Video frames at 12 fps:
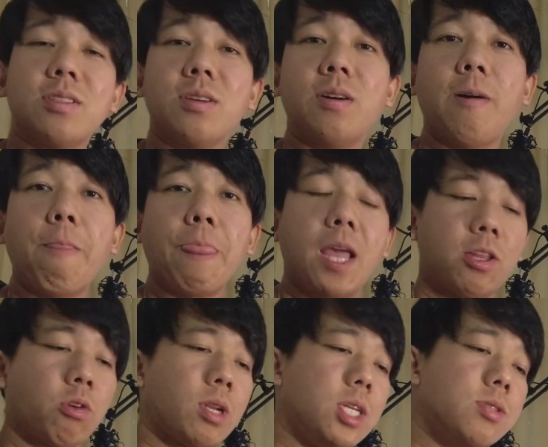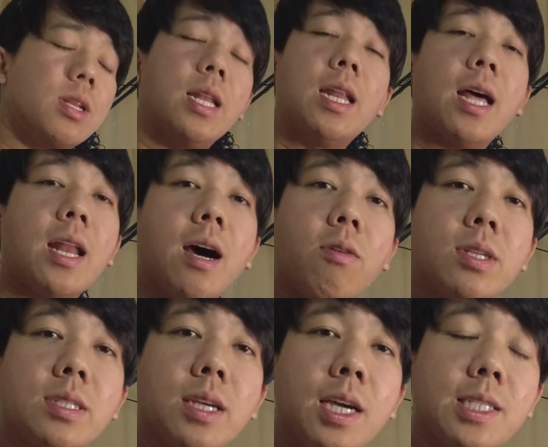So, itong regional
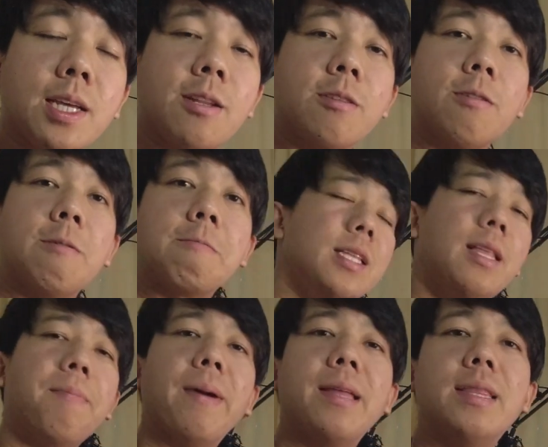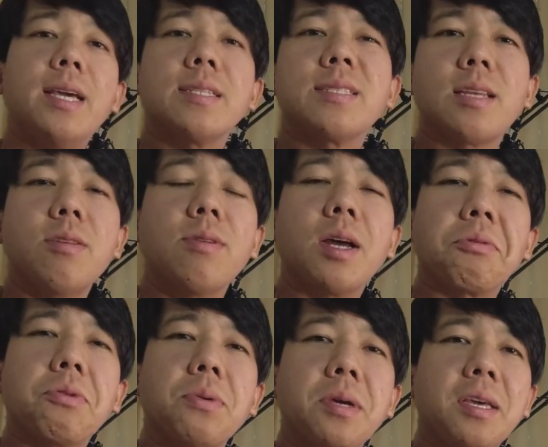allowance guys, ano to? Depende kasi sa lugar
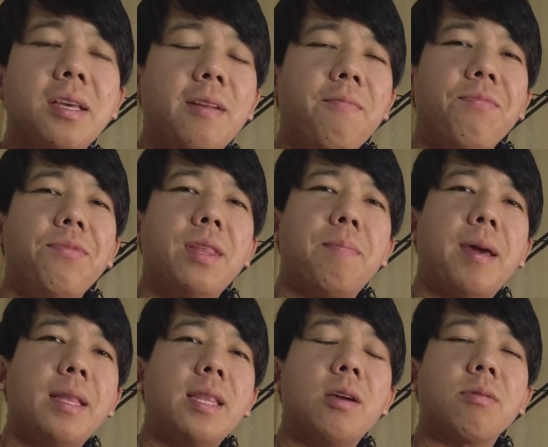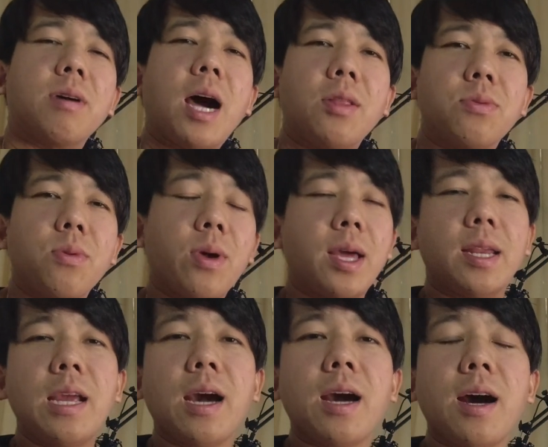to eh. Depende kung kanto
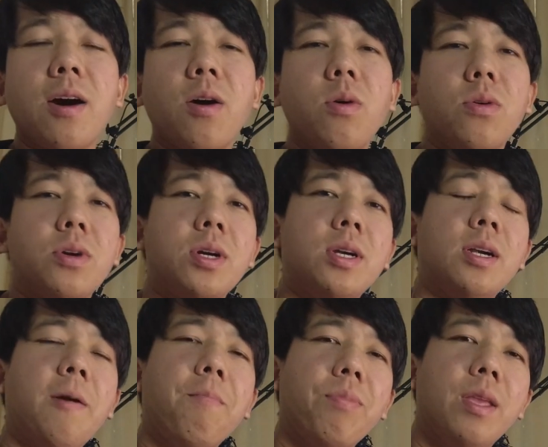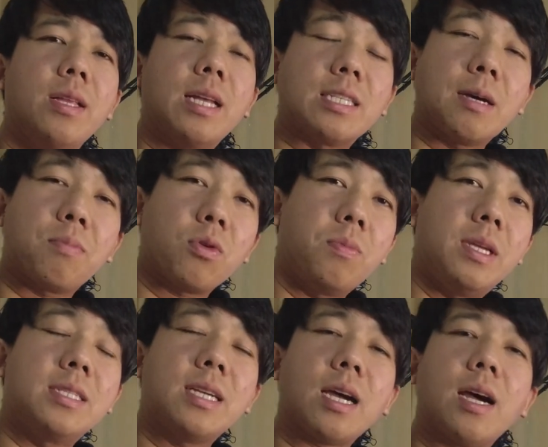area ka or nasa
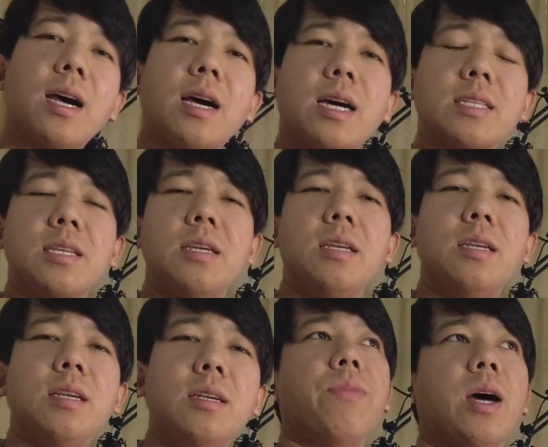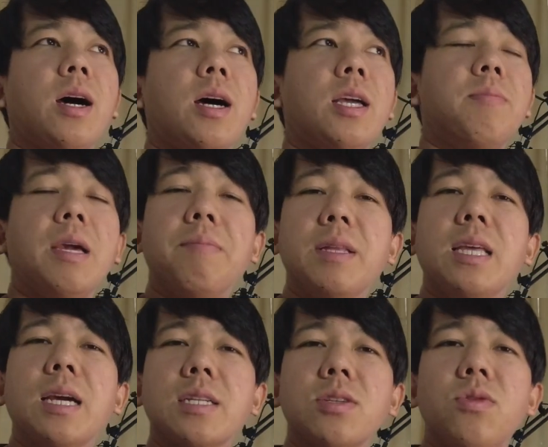probinsya ka kasi uh, iba-iba
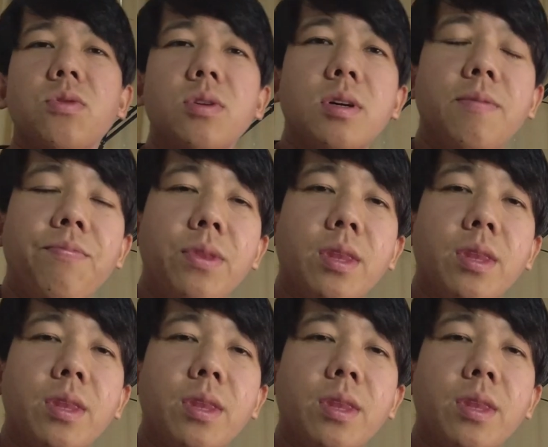din kasi yung